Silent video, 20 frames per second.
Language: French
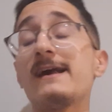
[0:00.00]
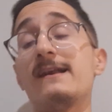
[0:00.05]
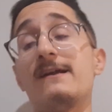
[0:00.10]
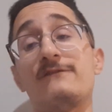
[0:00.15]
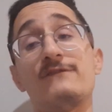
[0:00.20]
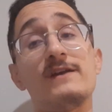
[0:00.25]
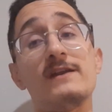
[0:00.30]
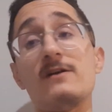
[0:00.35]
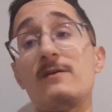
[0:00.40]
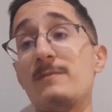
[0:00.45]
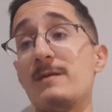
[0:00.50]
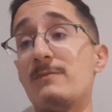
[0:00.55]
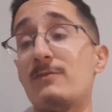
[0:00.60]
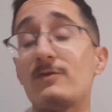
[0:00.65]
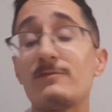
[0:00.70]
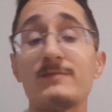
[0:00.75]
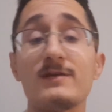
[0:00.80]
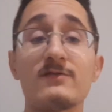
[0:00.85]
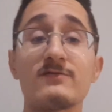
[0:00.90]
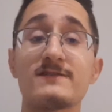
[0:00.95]
Il a fait énormément
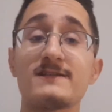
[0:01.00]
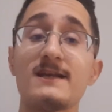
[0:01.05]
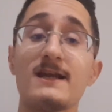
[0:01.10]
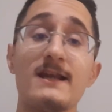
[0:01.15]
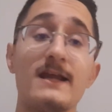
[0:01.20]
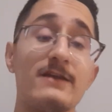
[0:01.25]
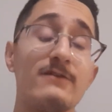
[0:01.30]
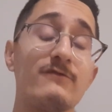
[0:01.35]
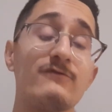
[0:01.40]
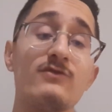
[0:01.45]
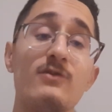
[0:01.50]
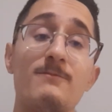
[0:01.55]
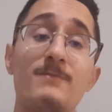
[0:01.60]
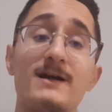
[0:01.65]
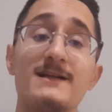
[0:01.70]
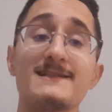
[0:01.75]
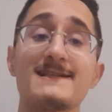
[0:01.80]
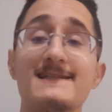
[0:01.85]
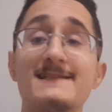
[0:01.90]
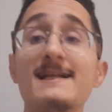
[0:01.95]
de bien aussi à la Juve de
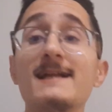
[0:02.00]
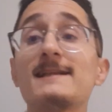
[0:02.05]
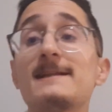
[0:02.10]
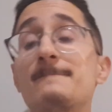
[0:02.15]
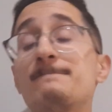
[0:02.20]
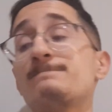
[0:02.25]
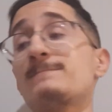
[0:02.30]
par ses stats.